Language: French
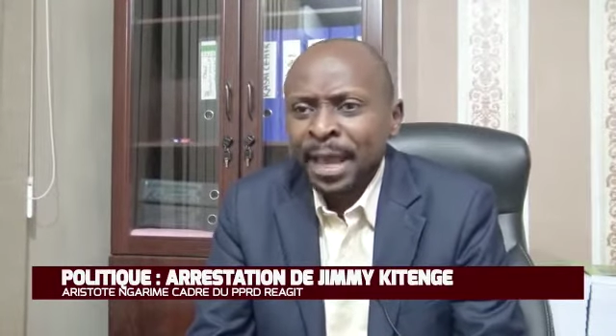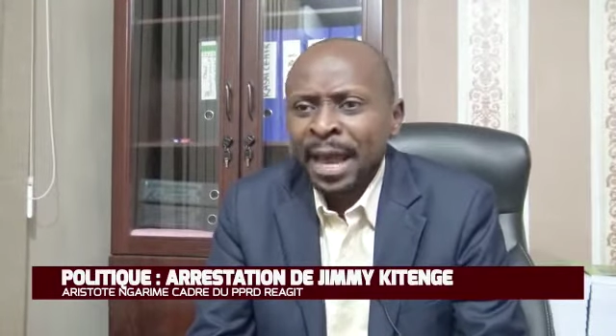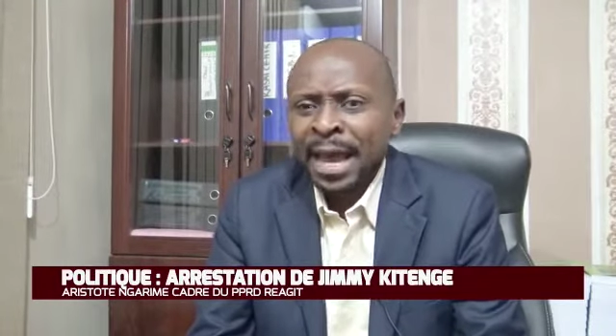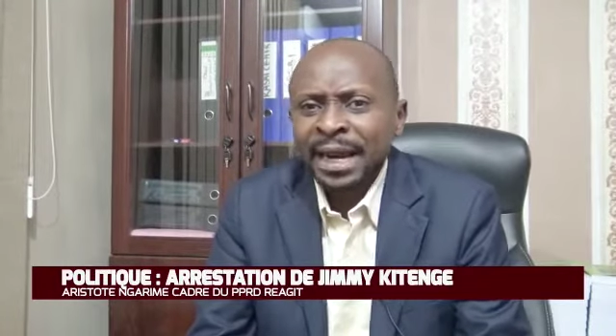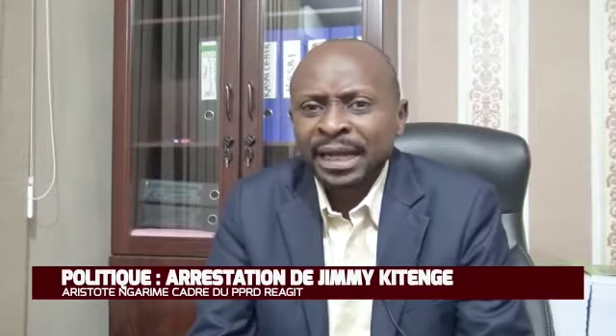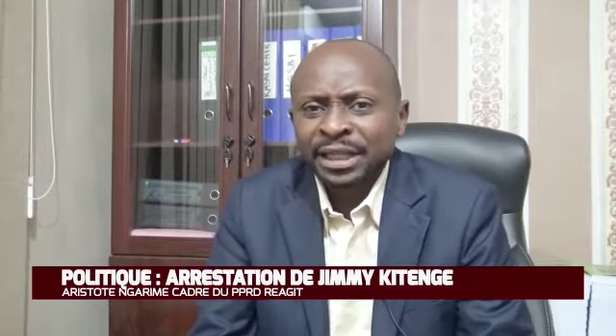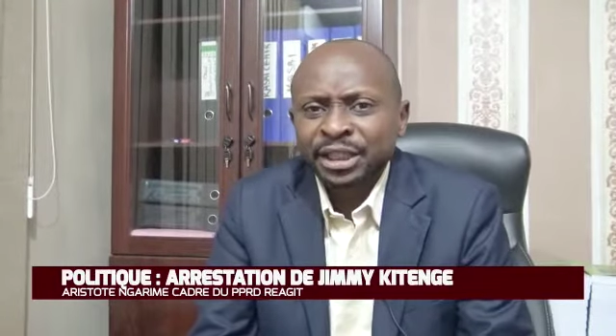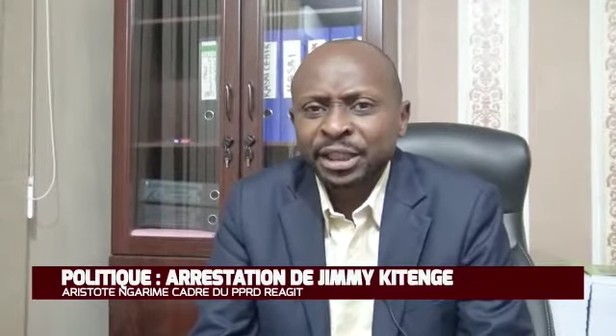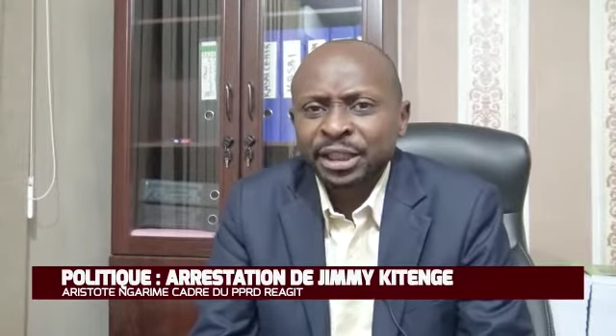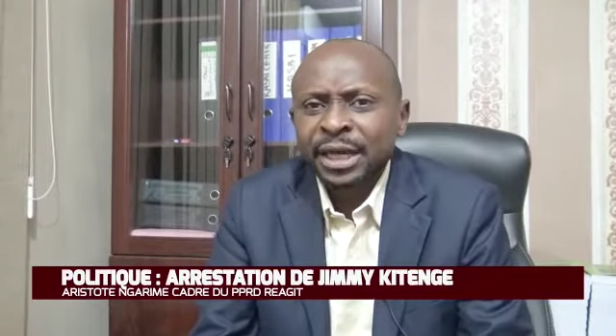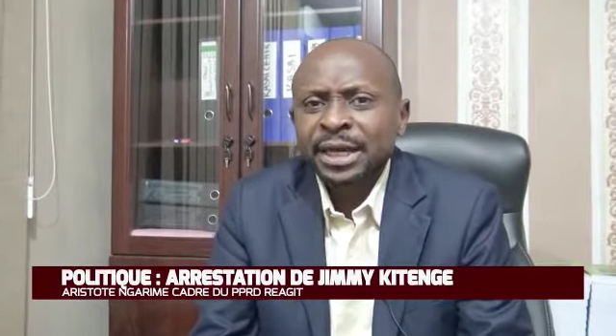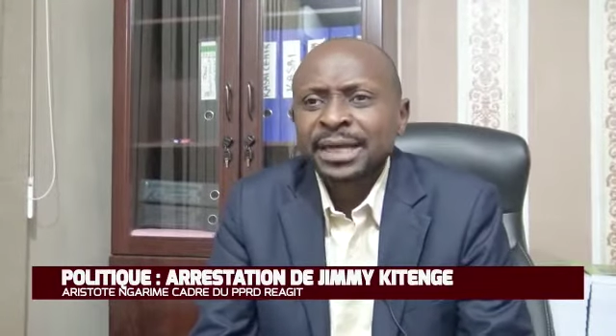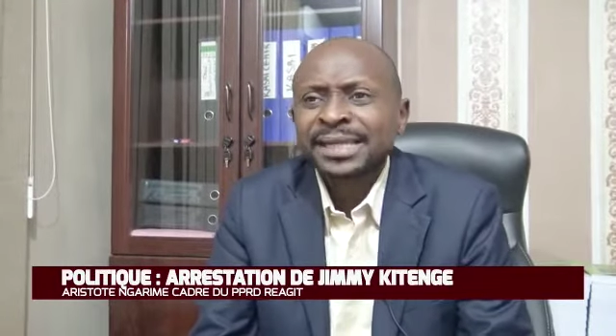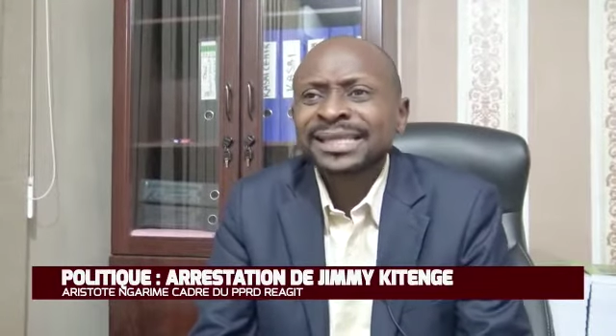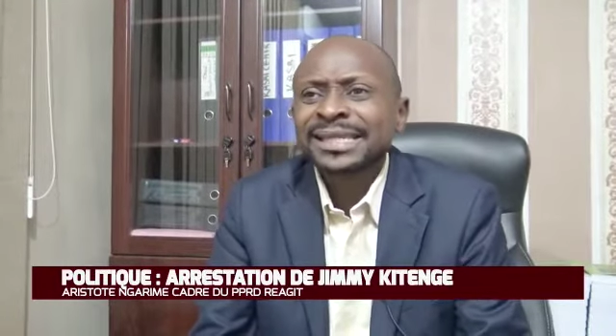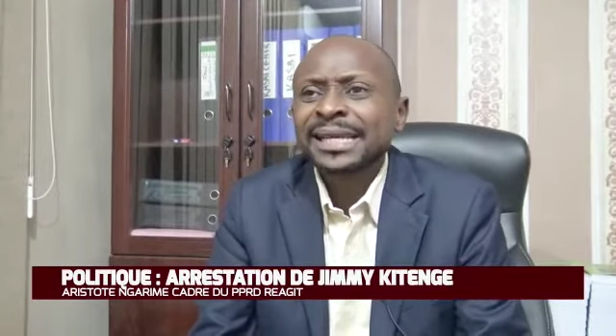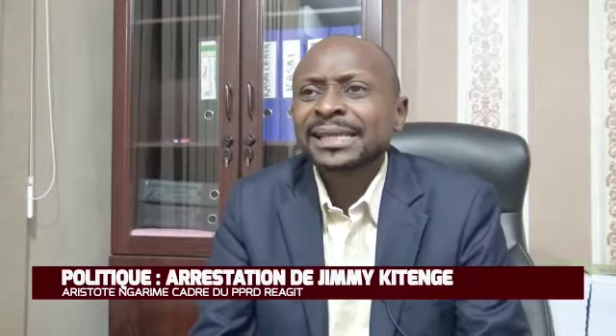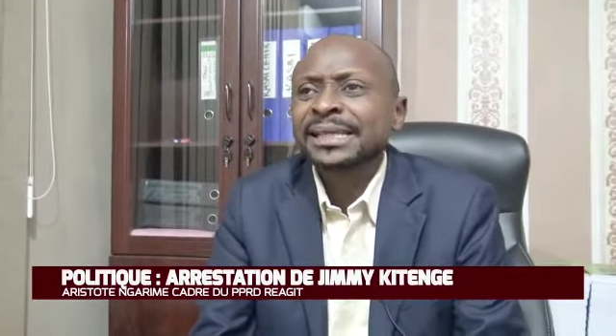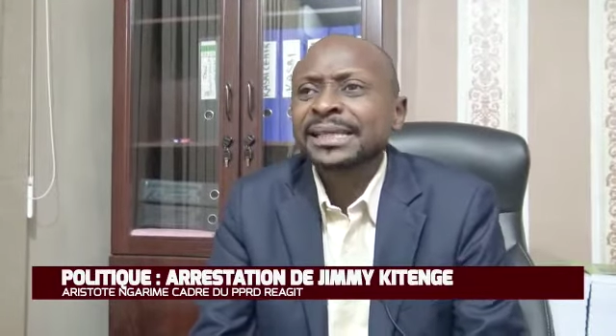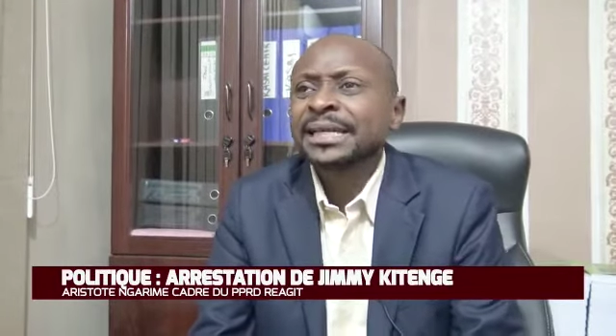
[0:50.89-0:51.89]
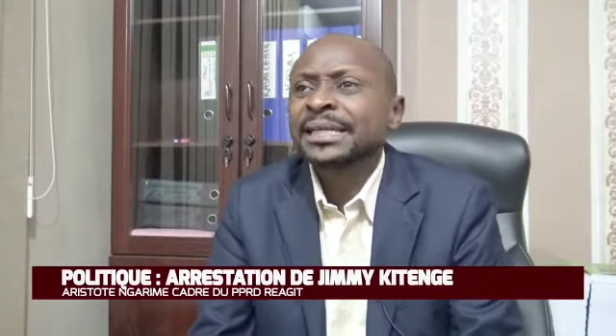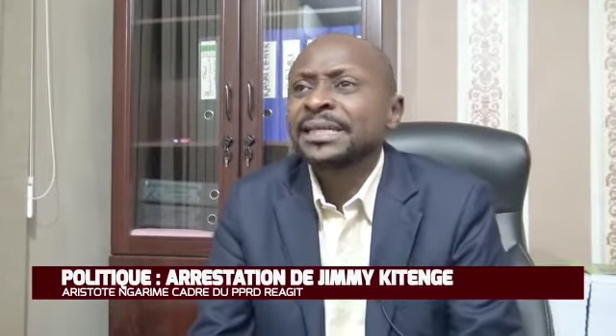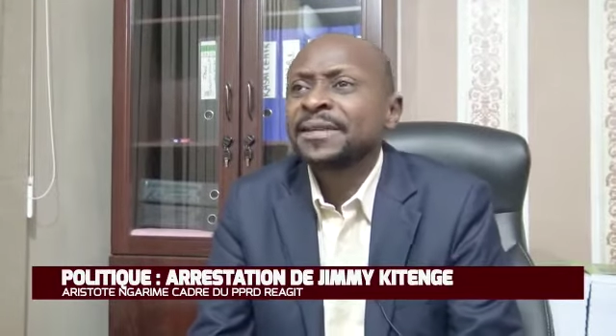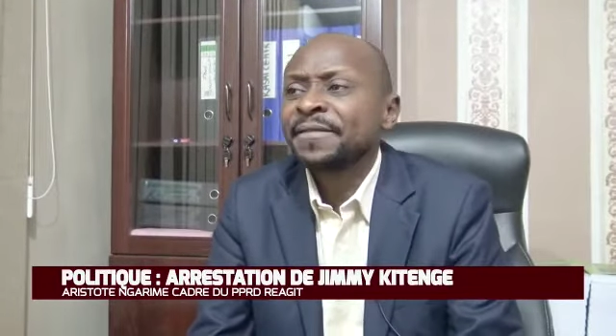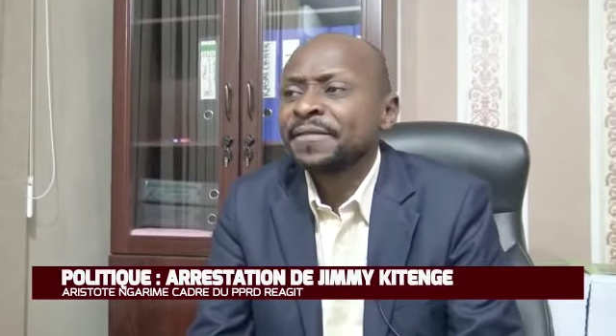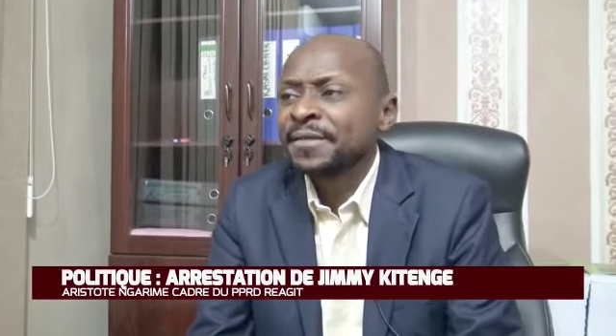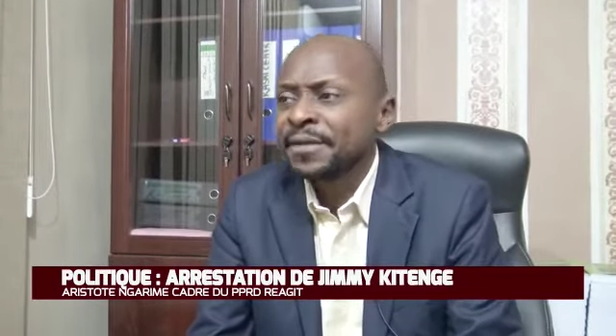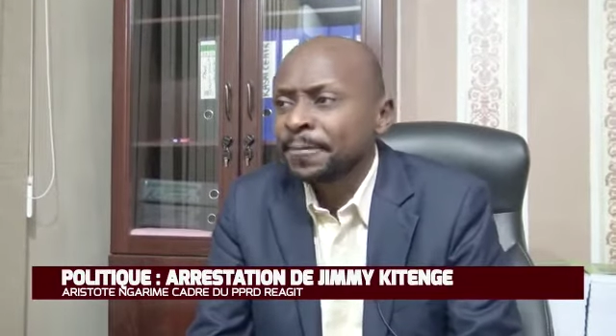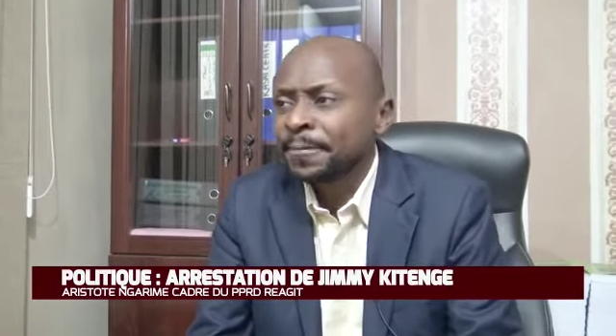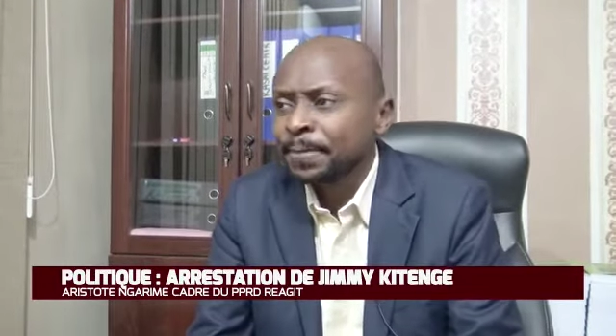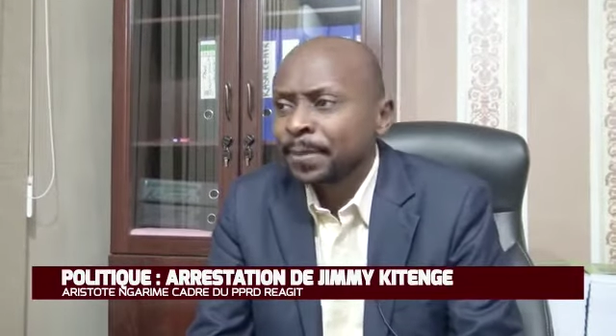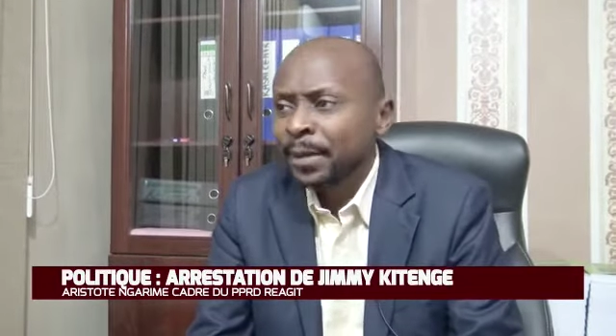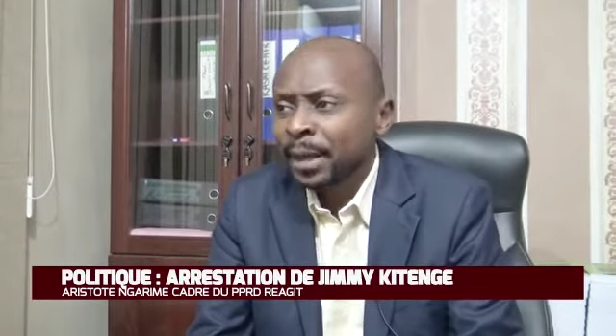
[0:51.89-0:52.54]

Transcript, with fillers: à la chaîne CCTV